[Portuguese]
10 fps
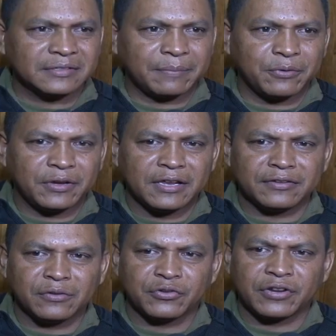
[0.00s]
até porque
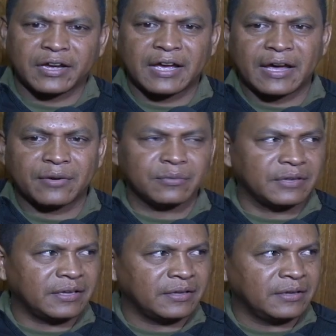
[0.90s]
eles não chegaram,
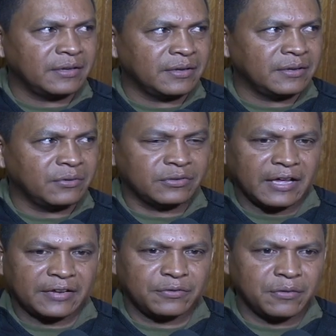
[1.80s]
né?
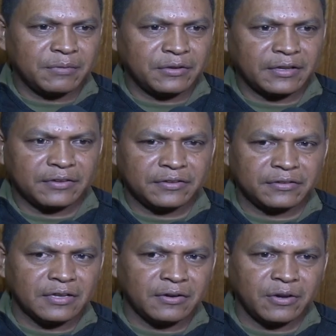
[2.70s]
táxi foi bem, o
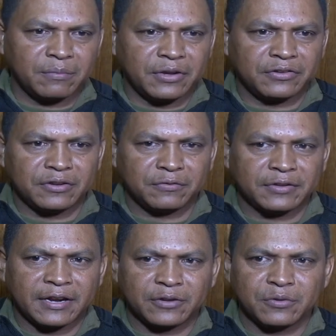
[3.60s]
taxista não, realmente ele não
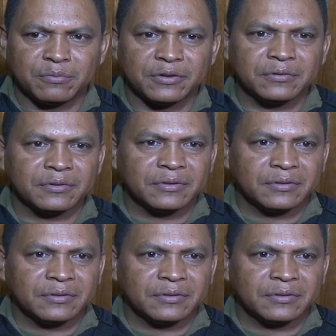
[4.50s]
fizeram nada comigo.